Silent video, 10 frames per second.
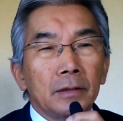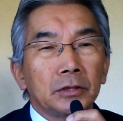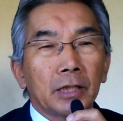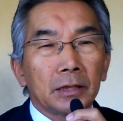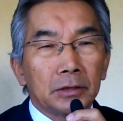
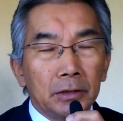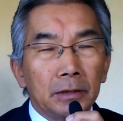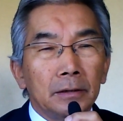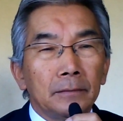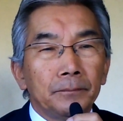しか
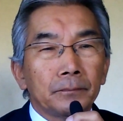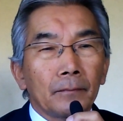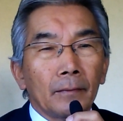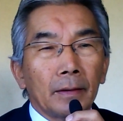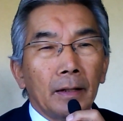し
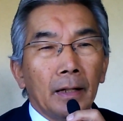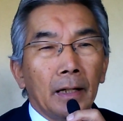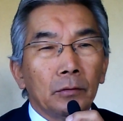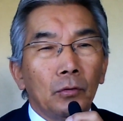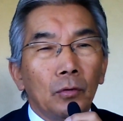
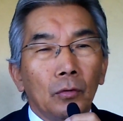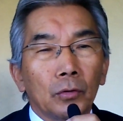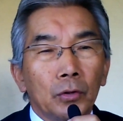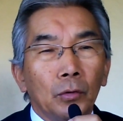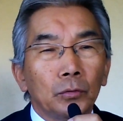あ
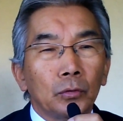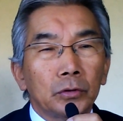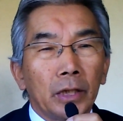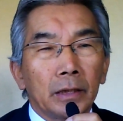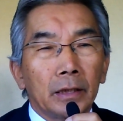の共同
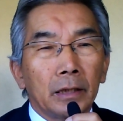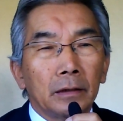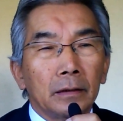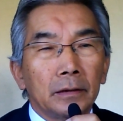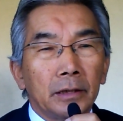宣言
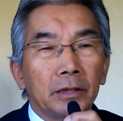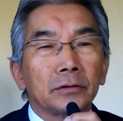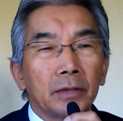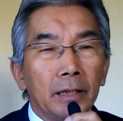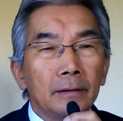でで
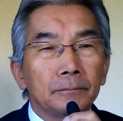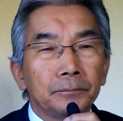すね